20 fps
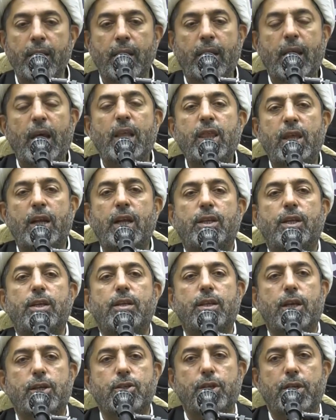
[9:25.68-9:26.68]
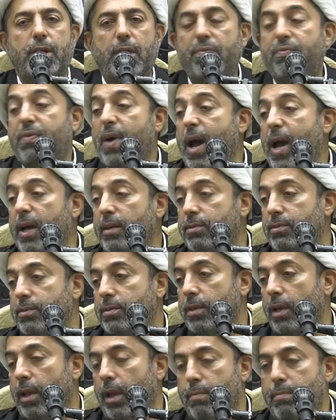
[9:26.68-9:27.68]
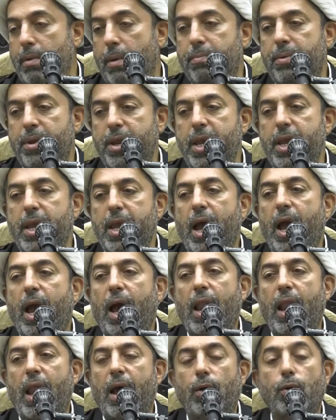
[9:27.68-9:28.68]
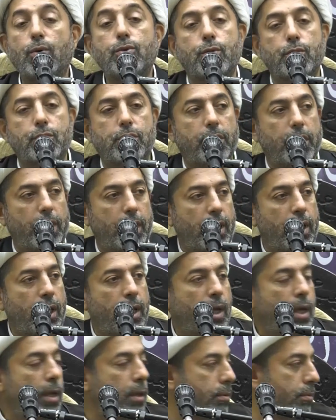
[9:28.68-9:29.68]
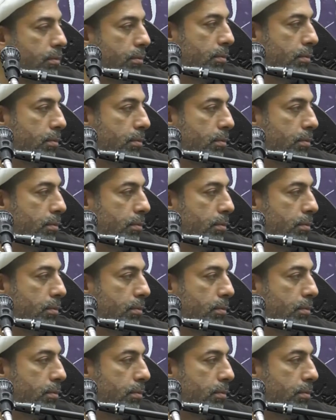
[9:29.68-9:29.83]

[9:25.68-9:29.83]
كثره التصنيفات المبنيه على اسس دينيه